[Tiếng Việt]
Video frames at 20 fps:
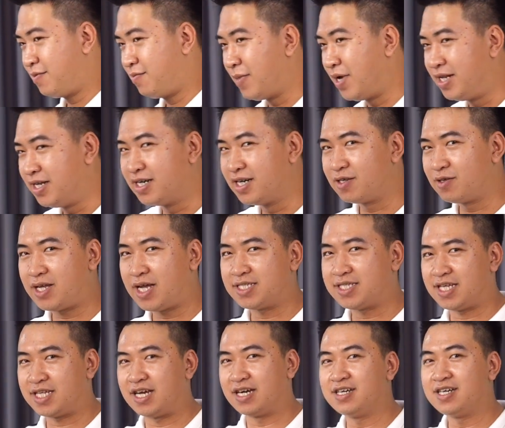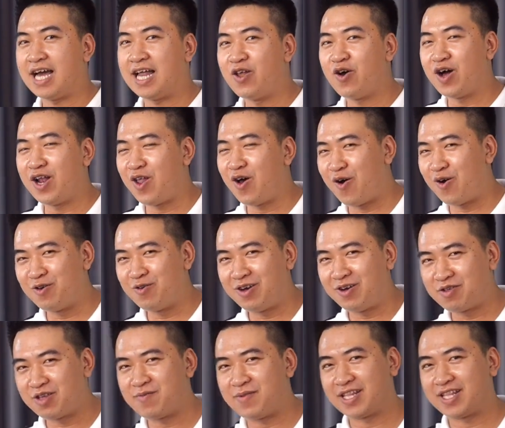bình thường chúng ta sẽ thử alo alo đúng
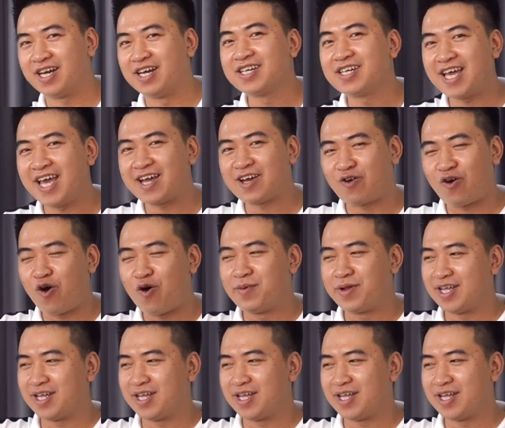không nhưng mà thử cái echo